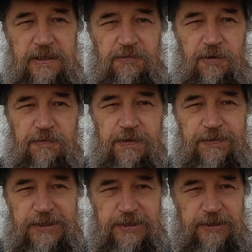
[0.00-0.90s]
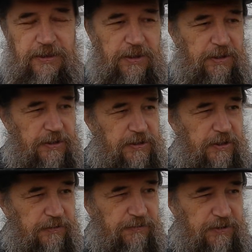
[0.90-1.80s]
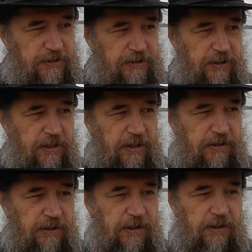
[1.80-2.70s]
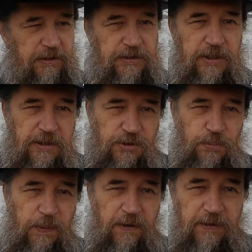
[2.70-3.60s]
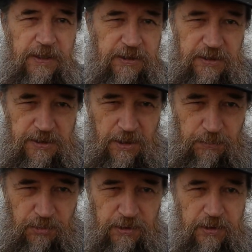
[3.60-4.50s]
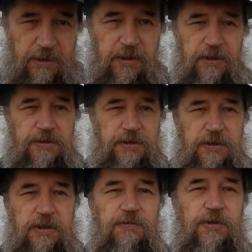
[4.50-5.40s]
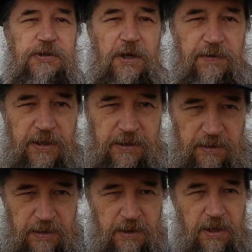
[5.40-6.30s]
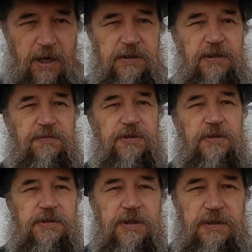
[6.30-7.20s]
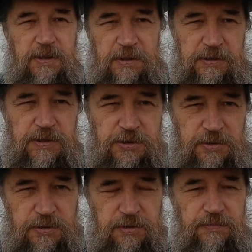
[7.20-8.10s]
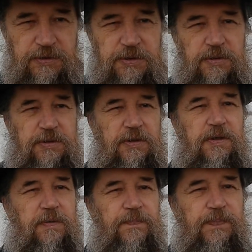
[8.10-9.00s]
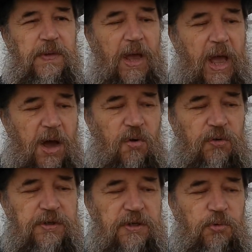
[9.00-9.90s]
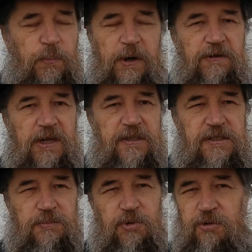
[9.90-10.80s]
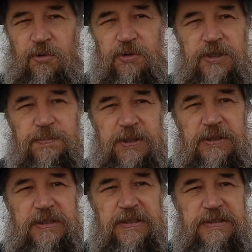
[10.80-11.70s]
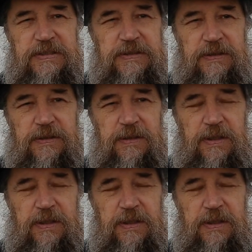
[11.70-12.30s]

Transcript: его вывести из этого состояния через управление собой, что ты вот давай-ка, а ты вот ты, ты чуть-чуть вот что-то а он не управляет мой, он не принадлежит.